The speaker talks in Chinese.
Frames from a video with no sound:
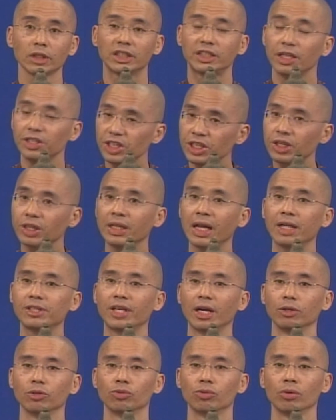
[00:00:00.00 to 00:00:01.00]
曾经跟他
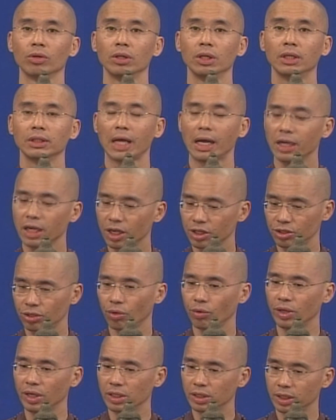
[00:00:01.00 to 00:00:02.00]
讲说，他那个
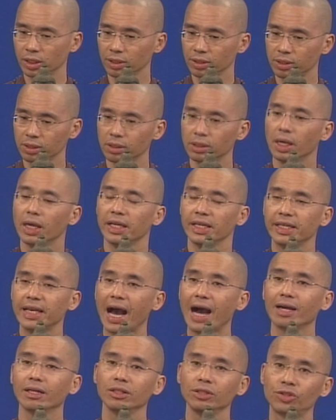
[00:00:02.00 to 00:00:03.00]
时候已经是
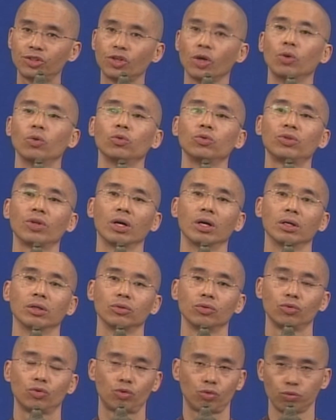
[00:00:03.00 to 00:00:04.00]
扬州
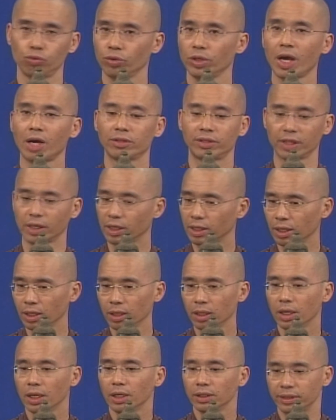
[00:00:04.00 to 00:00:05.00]
的主要，整
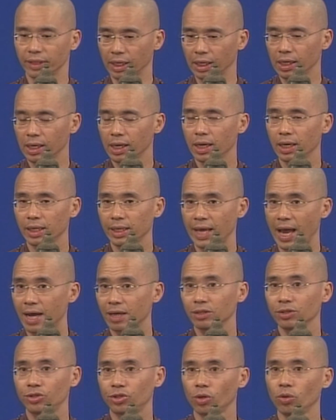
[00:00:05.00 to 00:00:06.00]
个整个
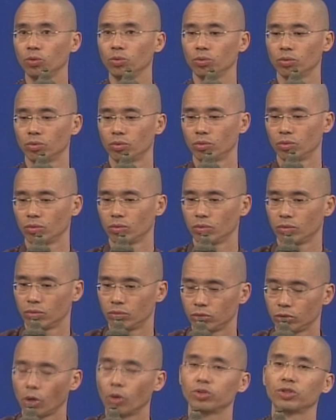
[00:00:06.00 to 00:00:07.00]
扬州
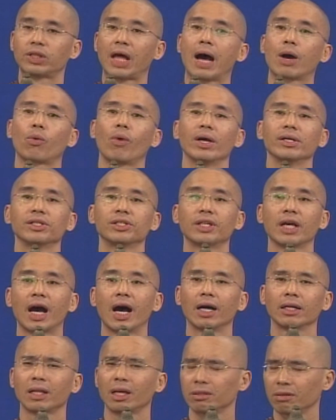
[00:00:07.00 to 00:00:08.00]
都是他管
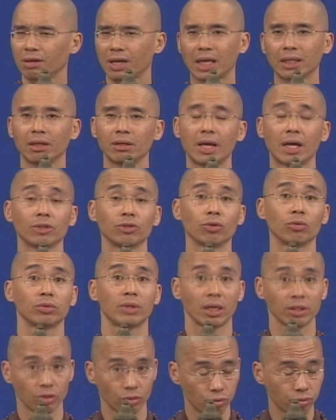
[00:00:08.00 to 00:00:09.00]
辖。那他看到扬
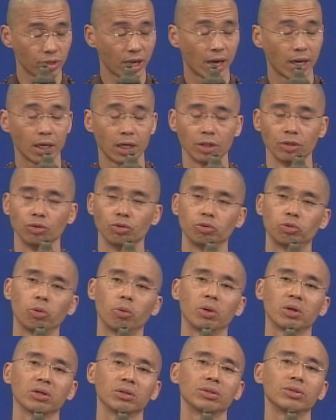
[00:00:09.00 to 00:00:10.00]
州当时出家人很
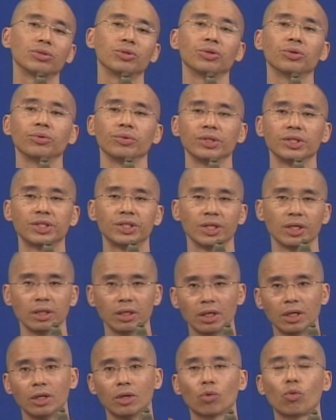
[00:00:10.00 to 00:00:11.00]
多，可是也有一
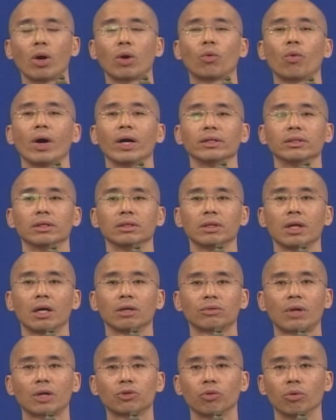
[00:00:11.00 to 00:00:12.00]
些怪怪的。
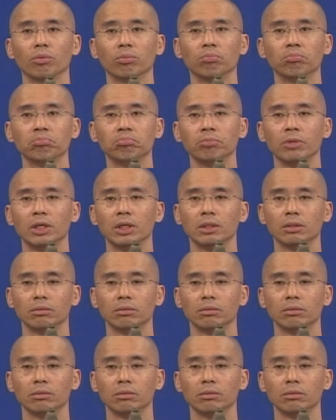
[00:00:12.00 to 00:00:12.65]
然后他从